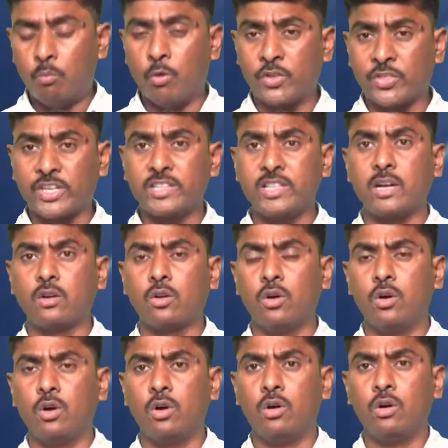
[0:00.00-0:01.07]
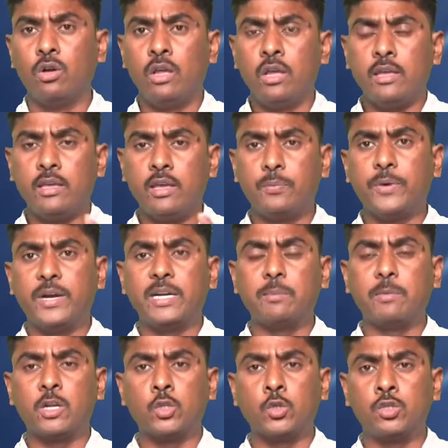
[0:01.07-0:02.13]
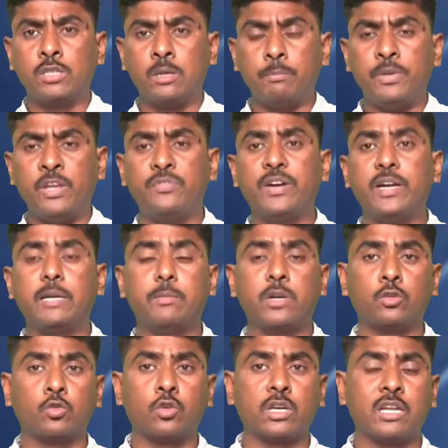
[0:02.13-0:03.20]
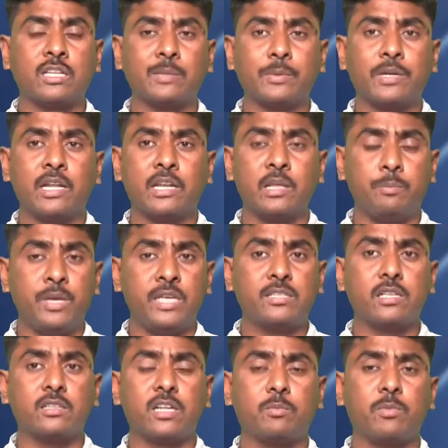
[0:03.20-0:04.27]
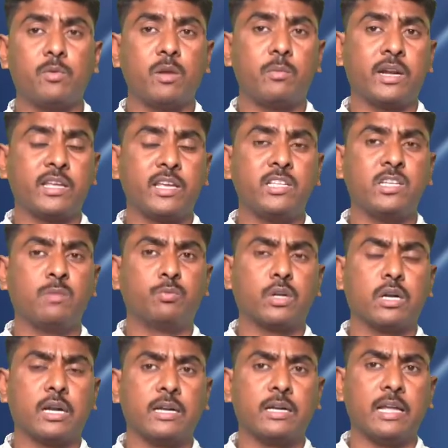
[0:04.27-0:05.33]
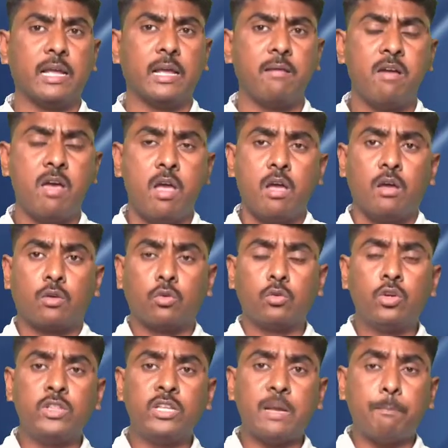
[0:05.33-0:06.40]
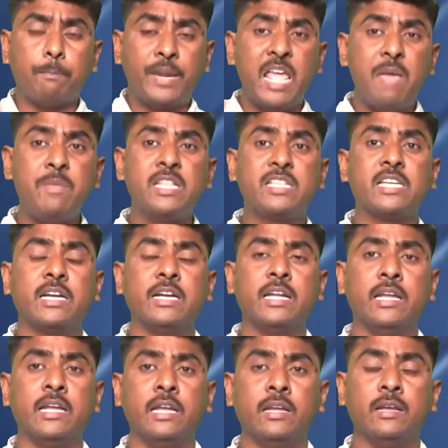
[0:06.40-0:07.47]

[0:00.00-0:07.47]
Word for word: మొదటి దాంట్లో ఏ పాయింట్ మనం చూసాం బి పాయింట్ మనం చూడగలిగితే పిల్లలు ఈ బి సందర్భంలో మనకేం చెప్తున్నాడంటే రెండోదిగా ప్రేమించండి